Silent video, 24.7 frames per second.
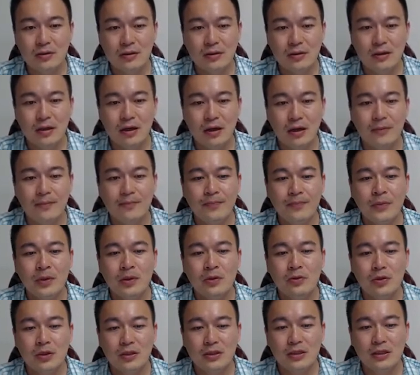好，
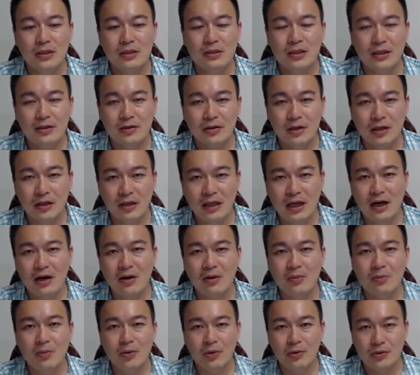所以这个叫
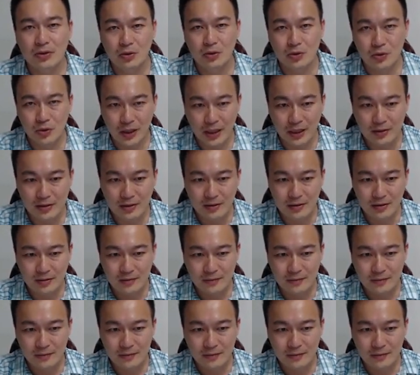allowable stress。